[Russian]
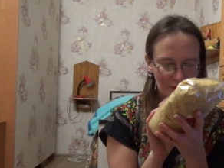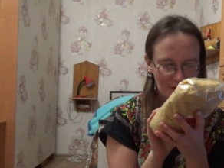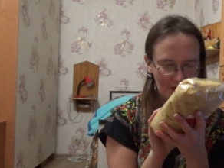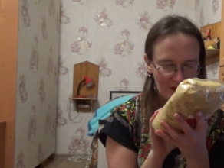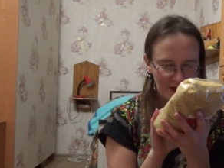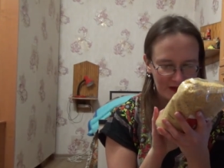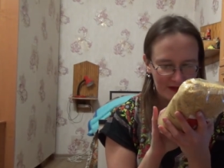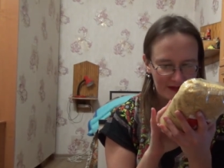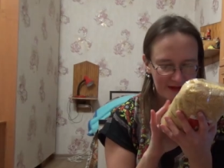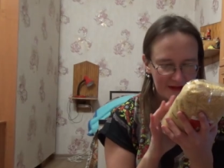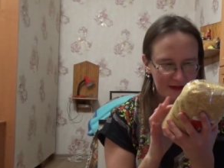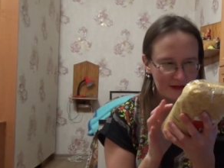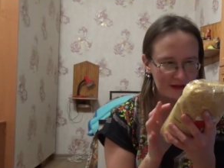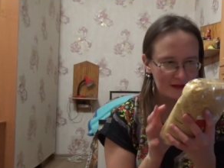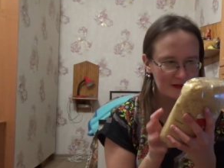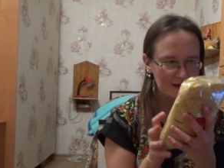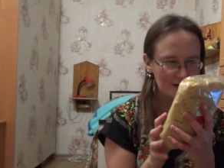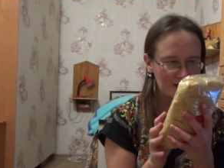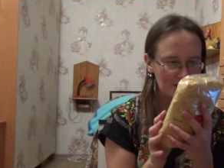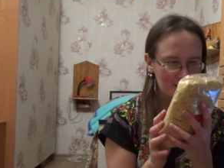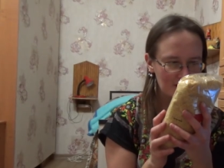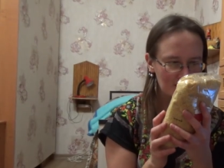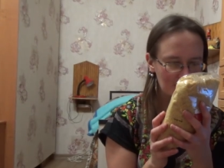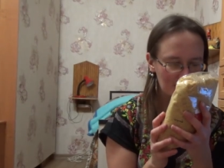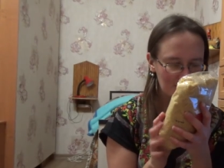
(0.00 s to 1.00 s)
у нас
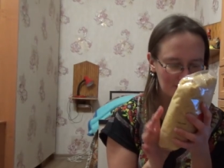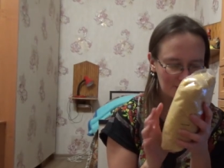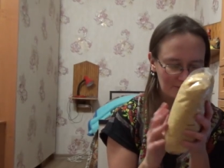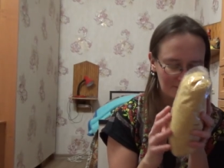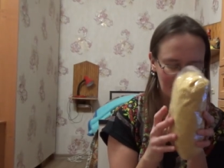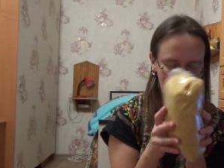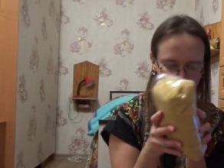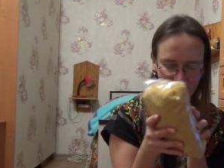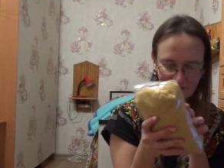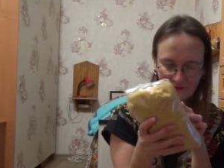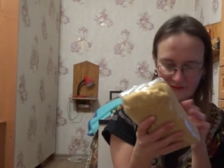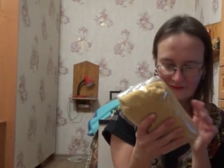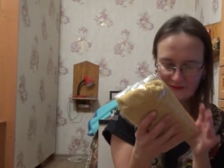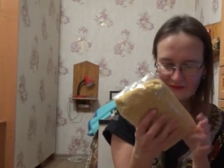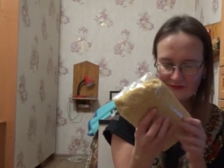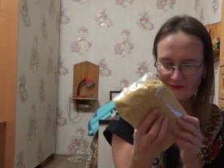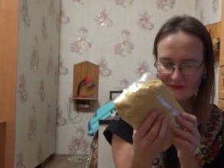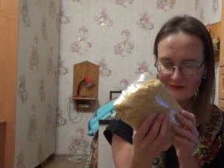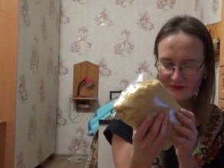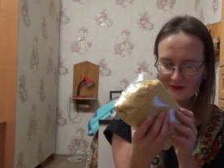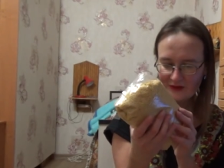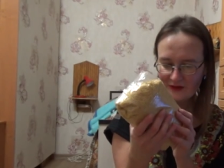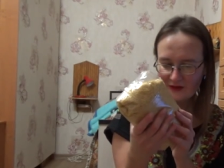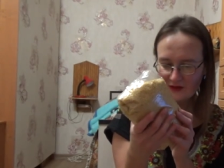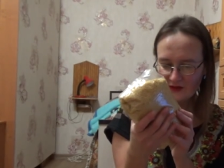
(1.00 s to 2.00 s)
э,
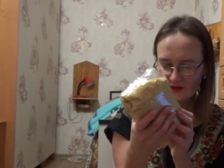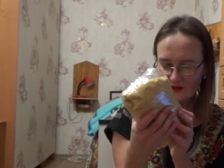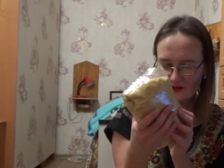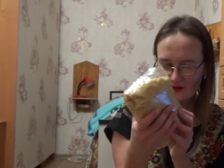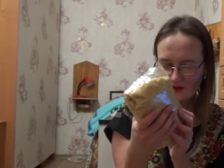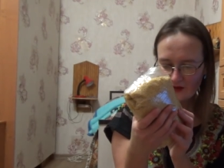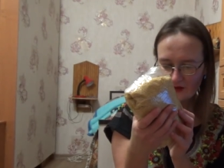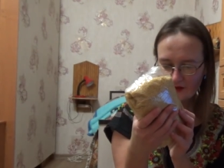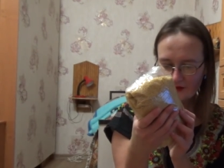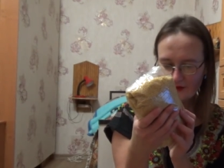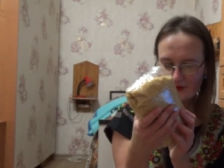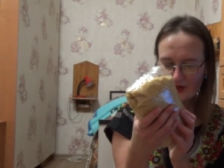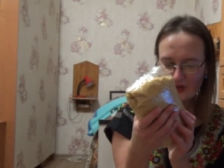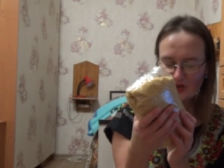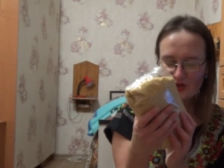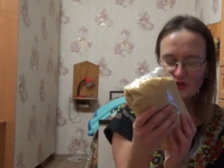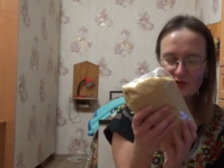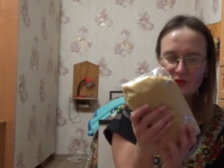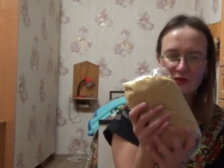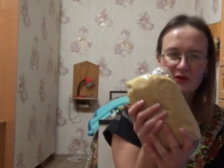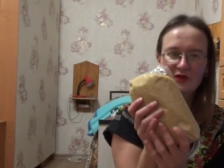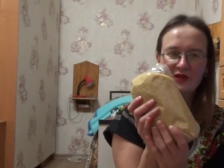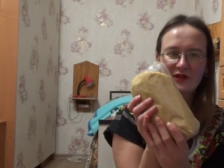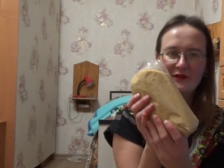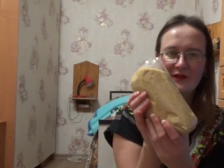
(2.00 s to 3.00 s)

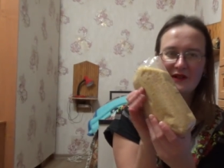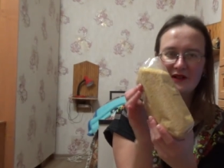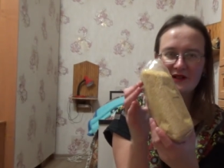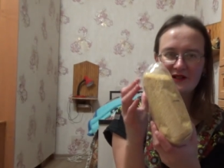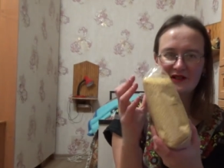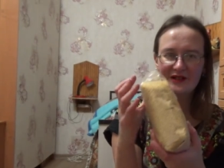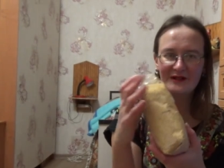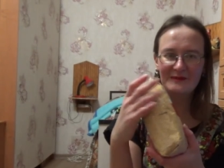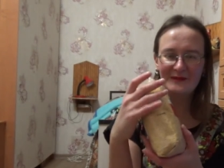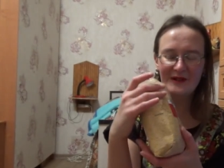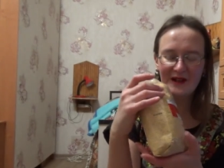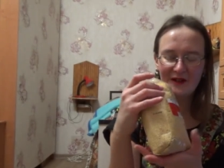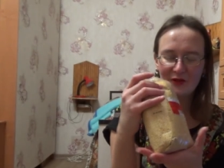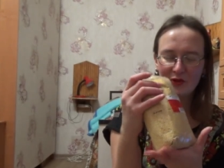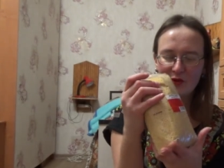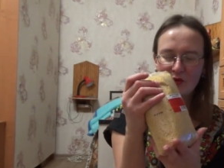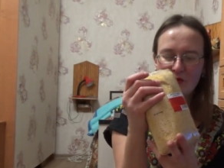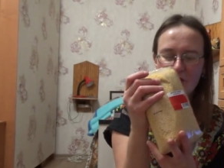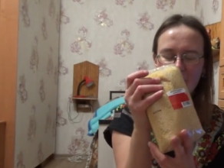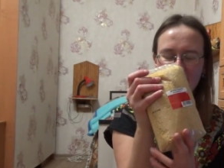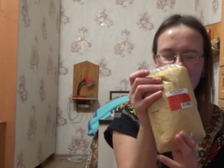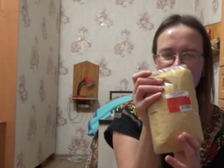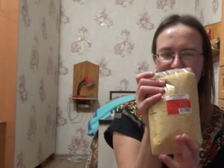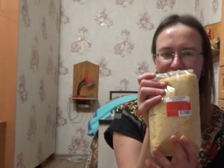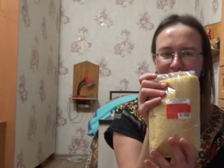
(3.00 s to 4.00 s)
24 октября. Ну,
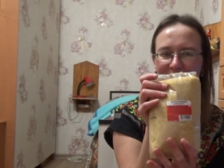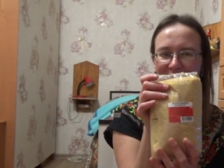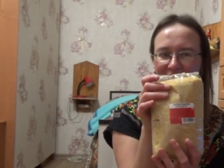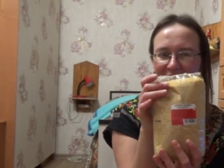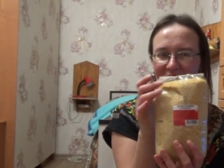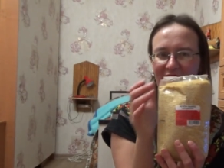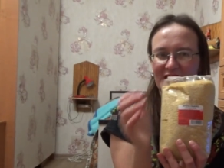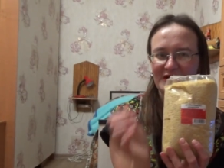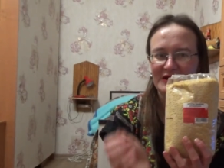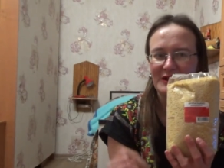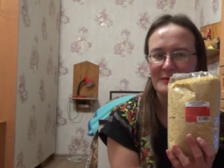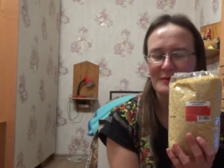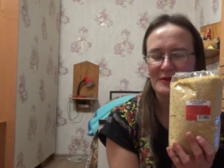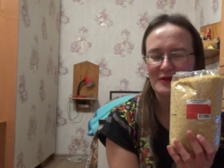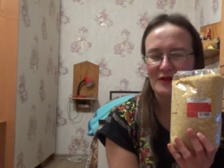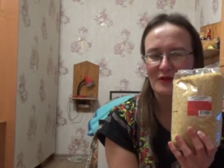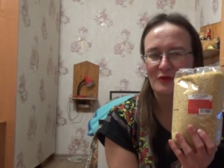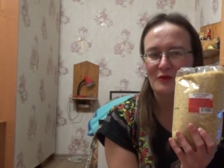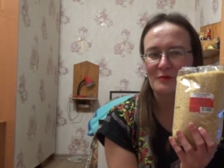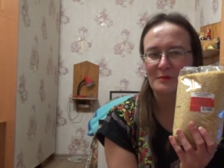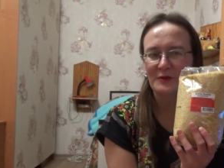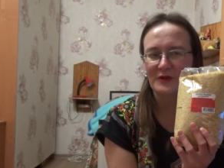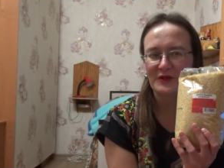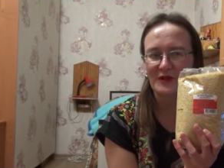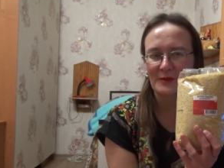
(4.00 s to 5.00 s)
вообще у меня как-то было
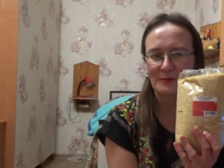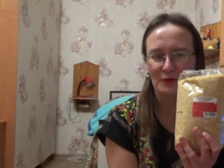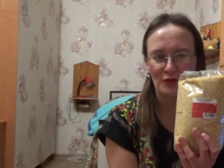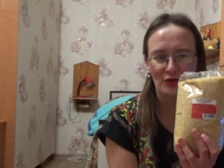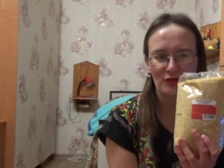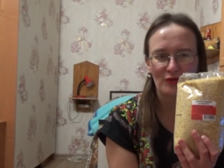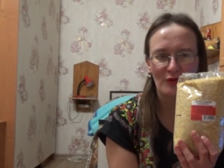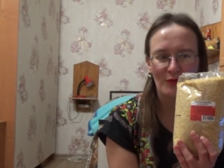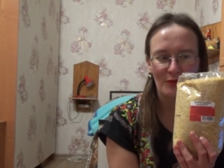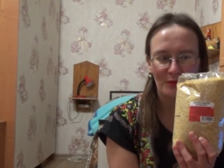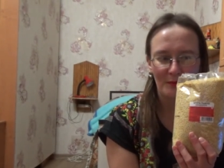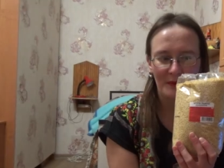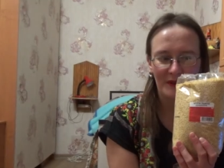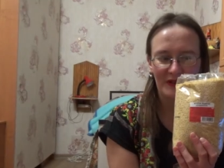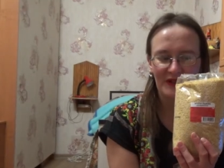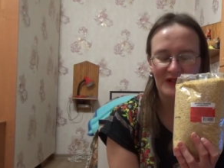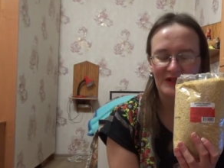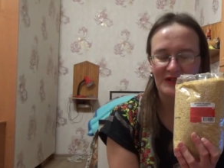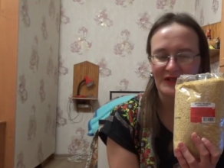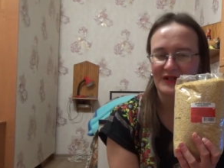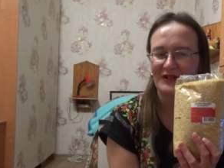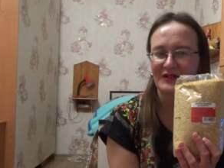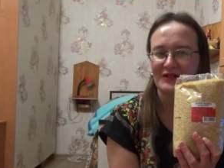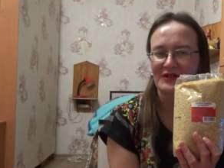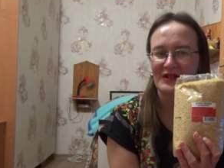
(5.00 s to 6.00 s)
куплено пшено в
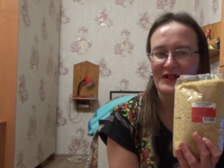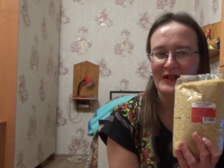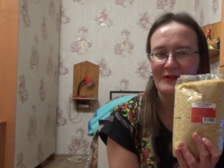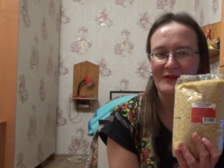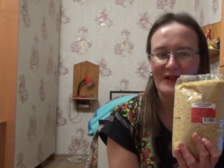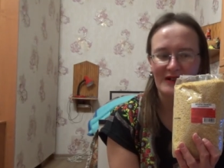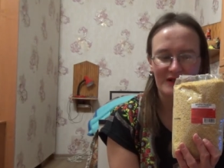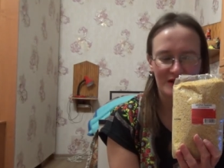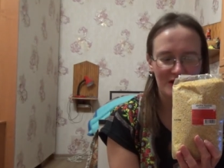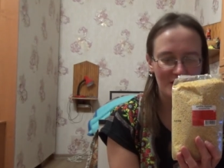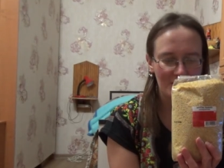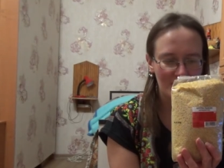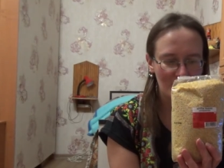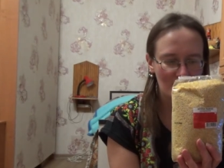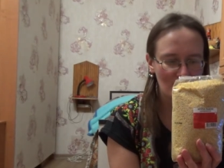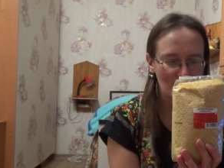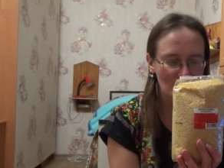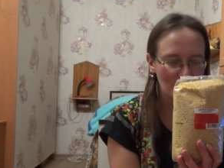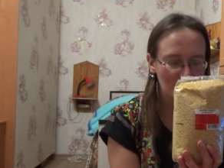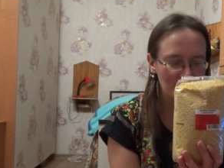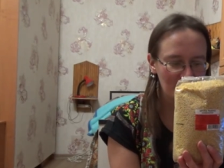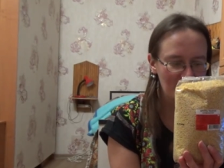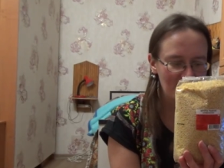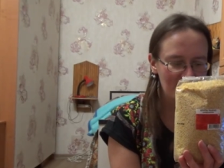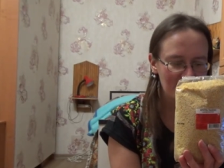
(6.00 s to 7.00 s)
пакетиках для варки,
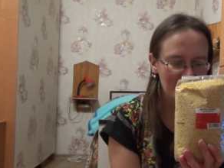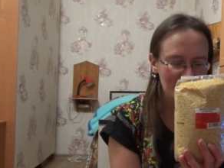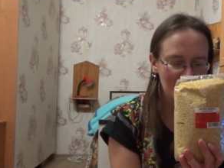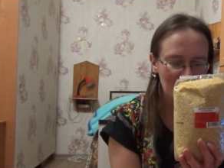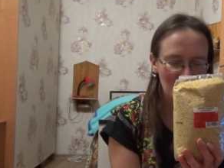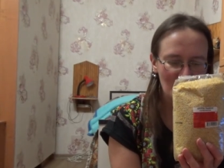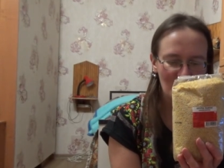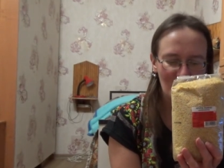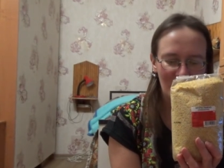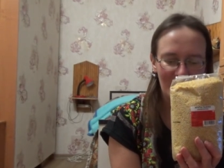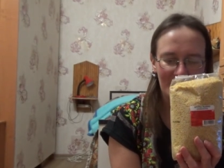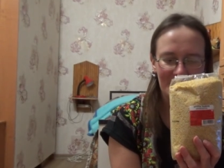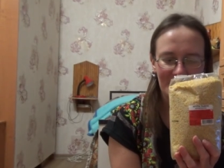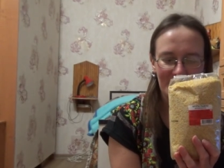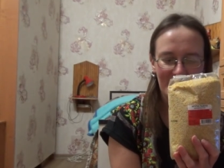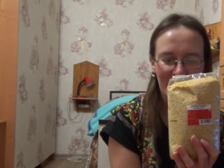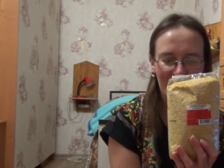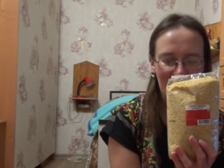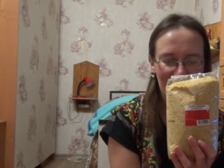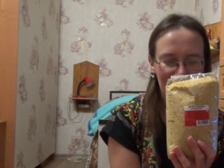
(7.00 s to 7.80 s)
крупнее намного.